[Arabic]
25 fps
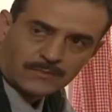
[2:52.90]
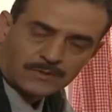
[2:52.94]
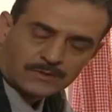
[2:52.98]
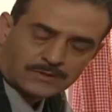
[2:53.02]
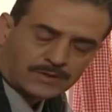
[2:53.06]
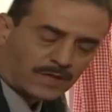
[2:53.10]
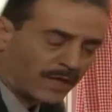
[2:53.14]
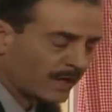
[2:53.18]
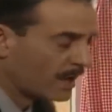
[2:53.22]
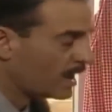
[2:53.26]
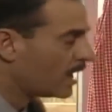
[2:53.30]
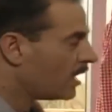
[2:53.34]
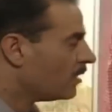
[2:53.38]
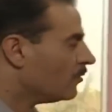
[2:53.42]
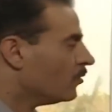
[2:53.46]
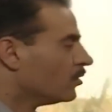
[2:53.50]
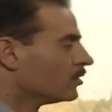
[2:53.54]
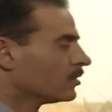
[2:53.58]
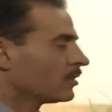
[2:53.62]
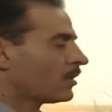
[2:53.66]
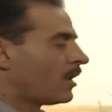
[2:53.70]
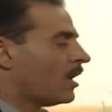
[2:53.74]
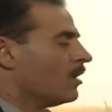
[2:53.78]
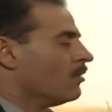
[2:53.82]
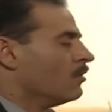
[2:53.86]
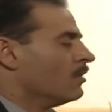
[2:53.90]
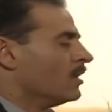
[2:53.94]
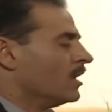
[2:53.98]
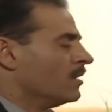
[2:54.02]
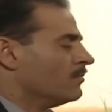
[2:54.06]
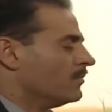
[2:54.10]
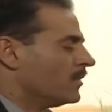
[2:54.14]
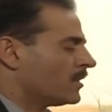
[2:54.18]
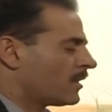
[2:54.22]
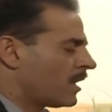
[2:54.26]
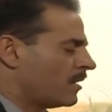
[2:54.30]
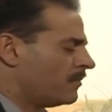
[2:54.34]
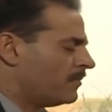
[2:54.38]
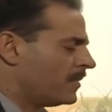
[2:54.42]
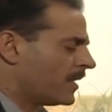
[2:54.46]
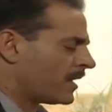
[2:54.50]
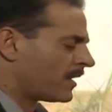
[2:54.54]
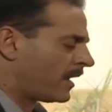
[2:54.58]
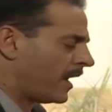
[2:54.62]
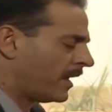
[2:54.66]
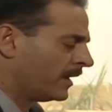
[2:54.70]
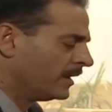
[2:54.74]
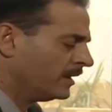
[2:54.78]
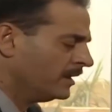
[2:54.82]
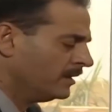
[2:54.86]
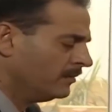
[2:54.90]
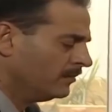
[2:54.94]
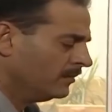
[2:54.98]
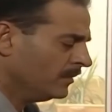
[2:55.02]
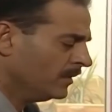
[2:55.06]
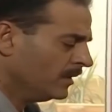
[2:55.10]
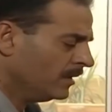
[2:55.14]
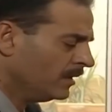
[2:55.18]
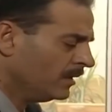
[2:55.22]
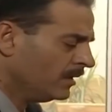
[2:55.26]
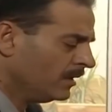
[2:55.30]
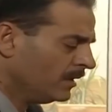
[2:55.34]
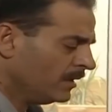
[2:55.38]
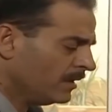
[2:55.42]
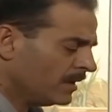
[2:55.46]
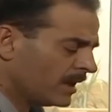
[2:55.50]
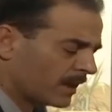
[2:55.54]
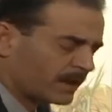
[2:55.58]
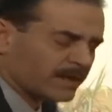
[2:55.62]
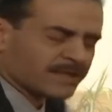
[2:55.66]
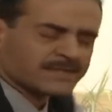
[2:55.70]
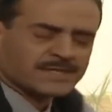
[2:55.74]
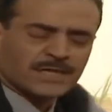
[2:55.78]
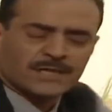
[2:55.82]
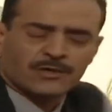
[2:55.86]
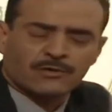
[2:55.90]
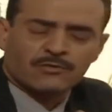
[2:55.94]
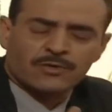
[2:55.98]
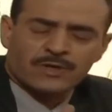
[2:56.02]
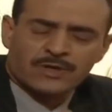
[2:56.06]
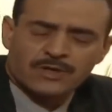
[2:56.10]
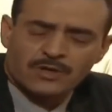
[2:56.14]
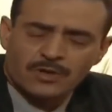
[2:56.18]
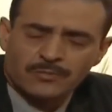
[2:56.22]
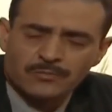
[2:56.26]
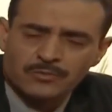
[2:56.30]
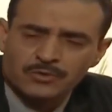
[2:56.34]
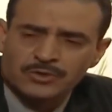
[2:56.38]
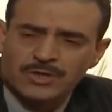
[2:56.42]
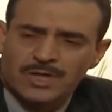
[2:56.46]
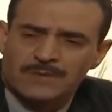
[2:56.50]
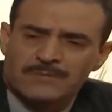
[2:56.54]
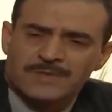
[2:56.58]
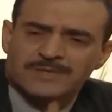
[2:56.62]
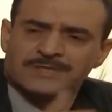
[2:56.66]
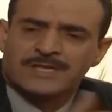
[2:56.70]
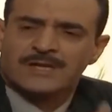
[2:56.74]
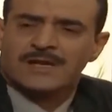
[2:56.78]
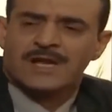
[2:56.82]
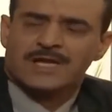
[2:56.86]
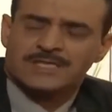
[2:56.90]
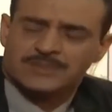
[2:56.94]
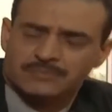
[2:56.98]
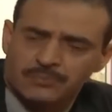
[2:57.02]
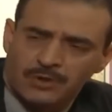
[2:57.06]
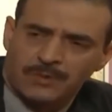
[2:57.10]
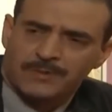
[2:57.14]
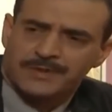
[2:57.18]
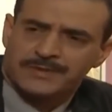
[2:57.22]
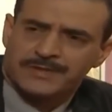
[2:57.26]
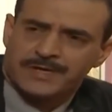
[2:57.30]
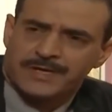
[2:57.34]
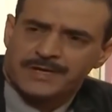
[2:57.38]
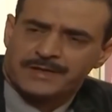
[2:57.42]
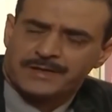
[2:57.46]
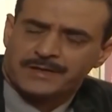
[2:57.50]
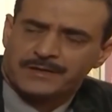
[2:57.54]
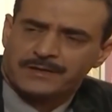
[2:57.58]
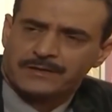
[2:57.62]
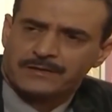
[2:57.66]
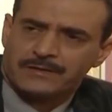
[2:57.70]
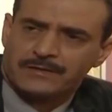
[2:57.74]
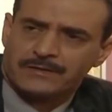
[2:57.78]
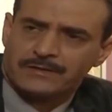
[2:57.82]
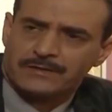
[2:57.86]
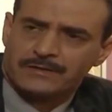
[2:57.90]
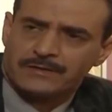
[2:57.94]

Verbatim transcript: سلام قولا من رب الرحيم لك لسه دورة الكمبيوتر ما صار لاسبوع بديانه